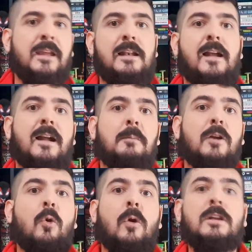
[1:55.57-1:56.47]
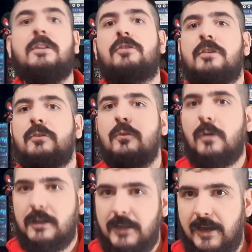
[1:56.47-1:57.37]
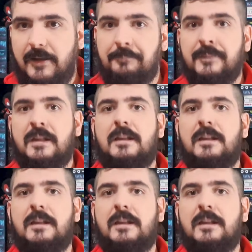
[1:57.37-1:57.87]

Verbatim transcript: ele acaba colidindo com a Terra